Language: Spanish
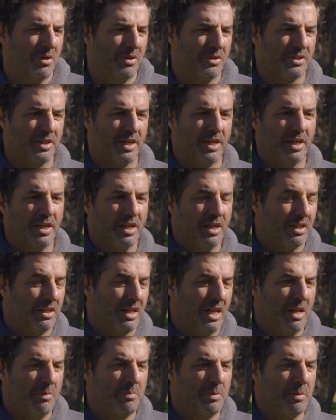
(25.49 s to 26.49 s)
no sé,
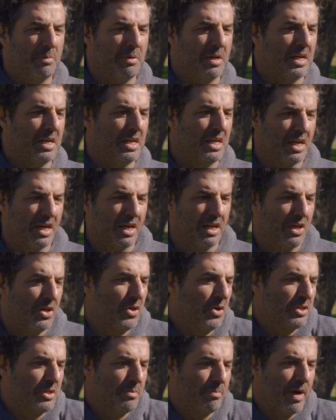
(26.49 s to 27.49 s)
están las primeras hijas de 12